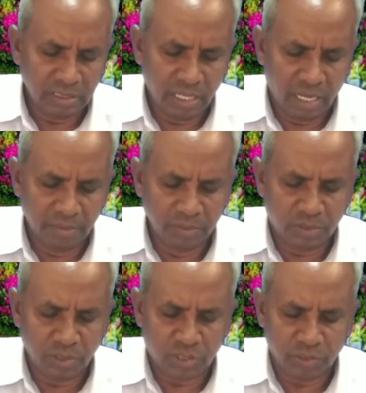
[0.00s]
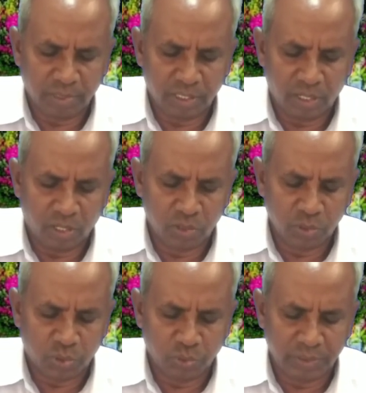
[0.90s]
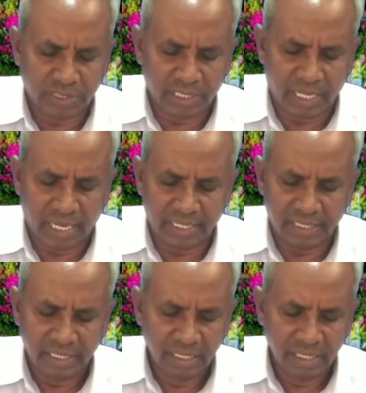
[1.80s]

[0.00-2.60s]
న్యాయం తీర్చమని అడుగుచూ వచ్చిన కానీ